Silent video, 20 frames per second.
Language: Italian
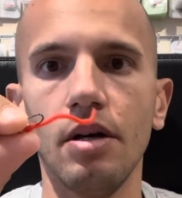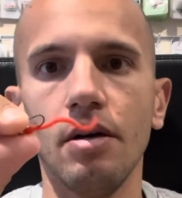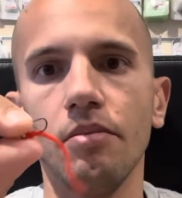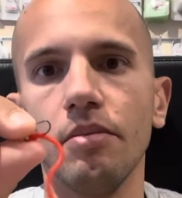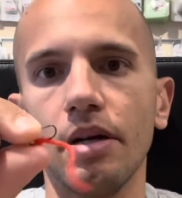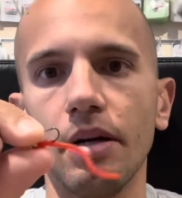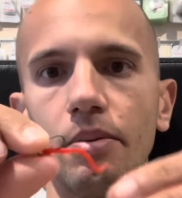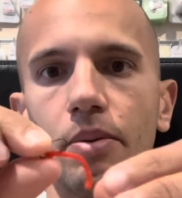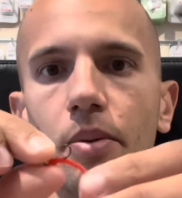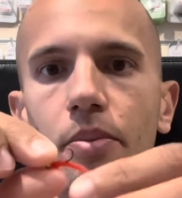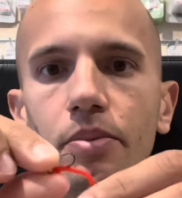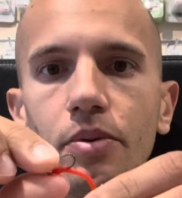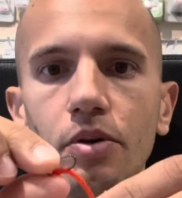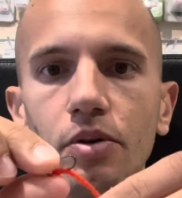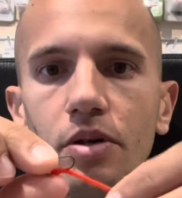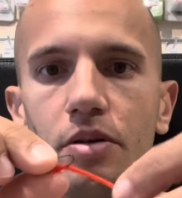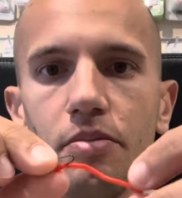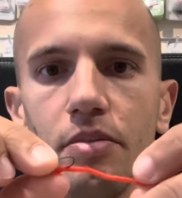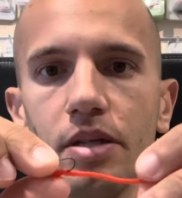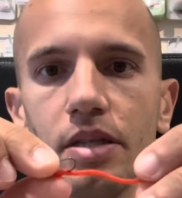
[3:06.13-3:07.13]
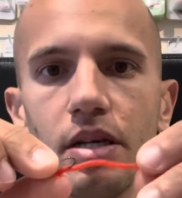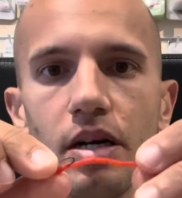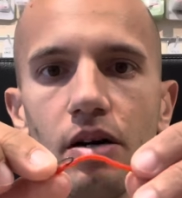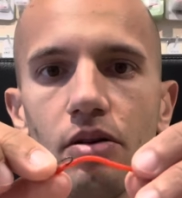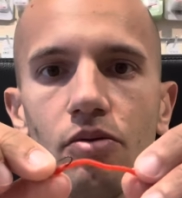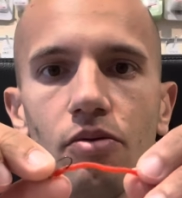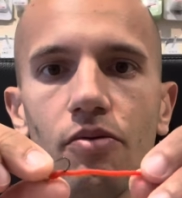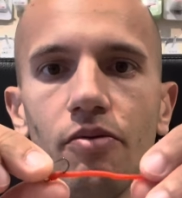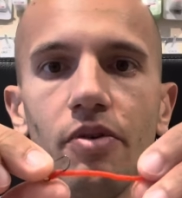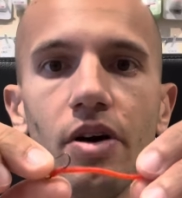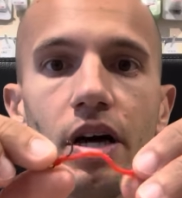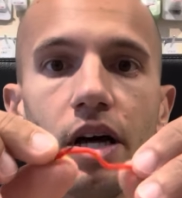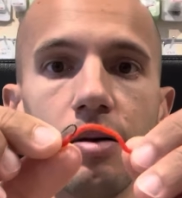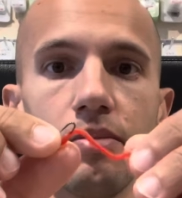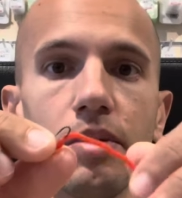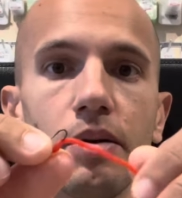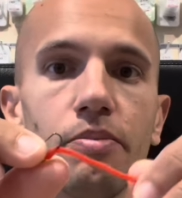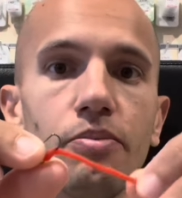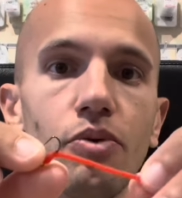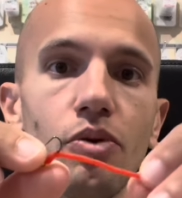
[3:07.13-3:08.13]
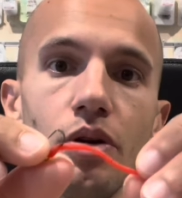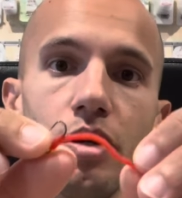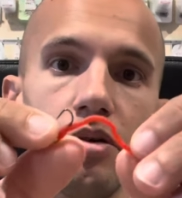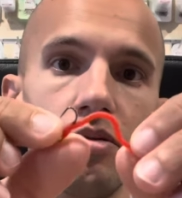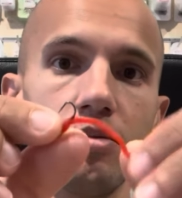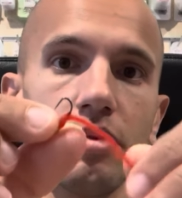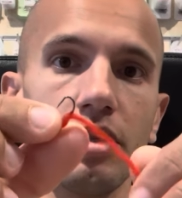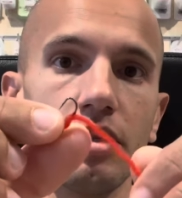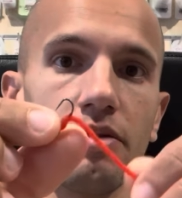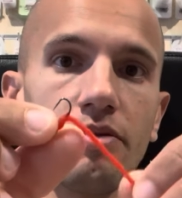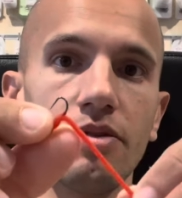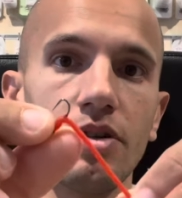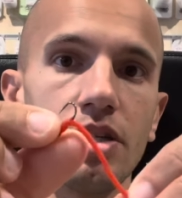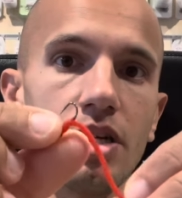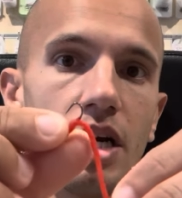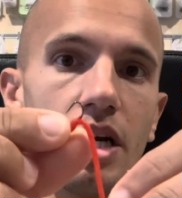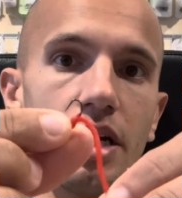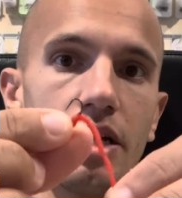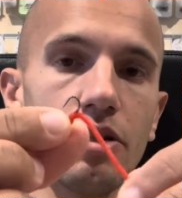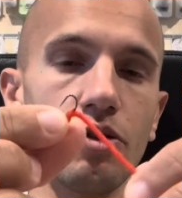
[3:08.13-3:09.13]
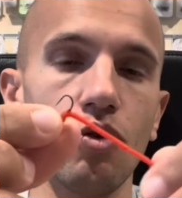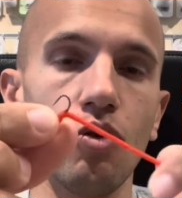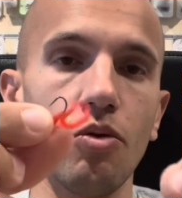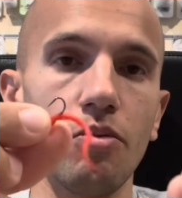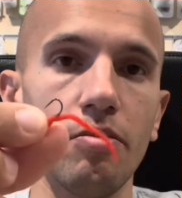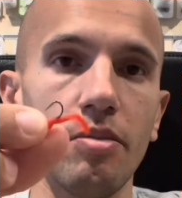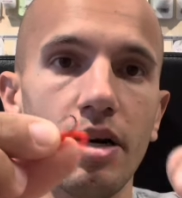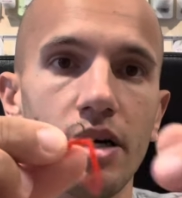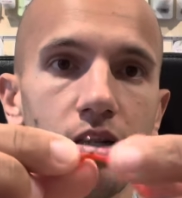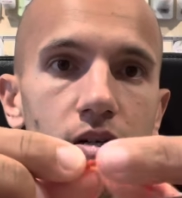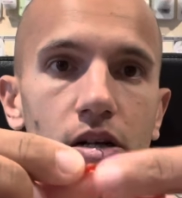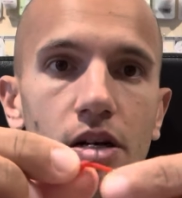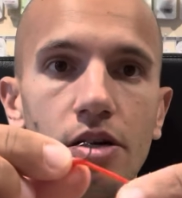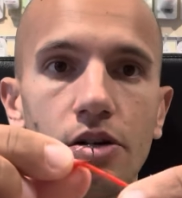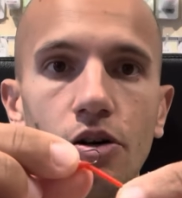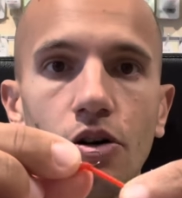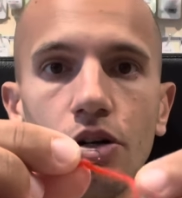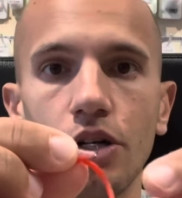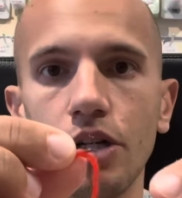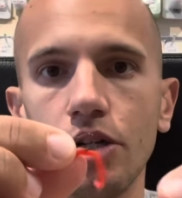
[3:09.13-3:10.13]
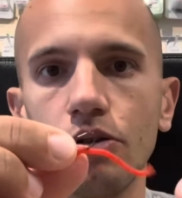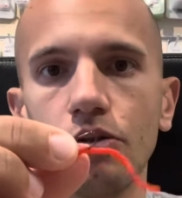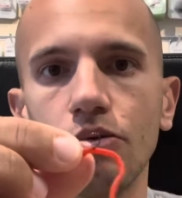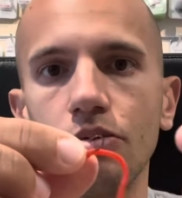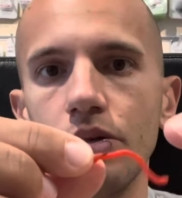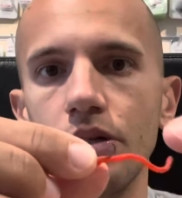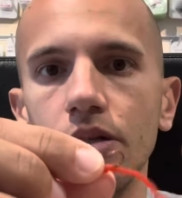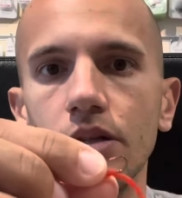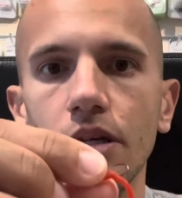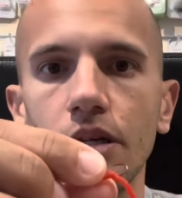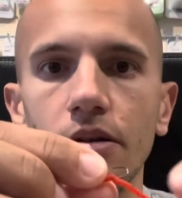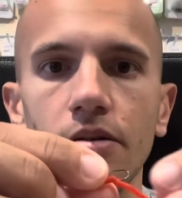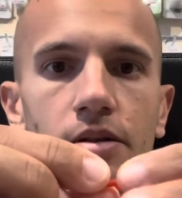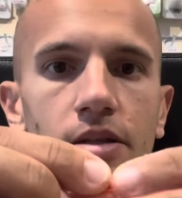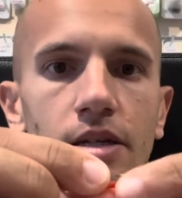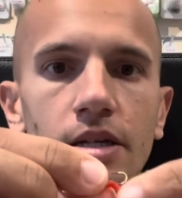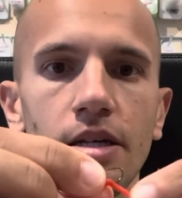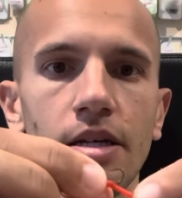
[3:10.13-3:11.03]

perché proprio imita un verme, poi un artificiale in gomma, siliconico, quindi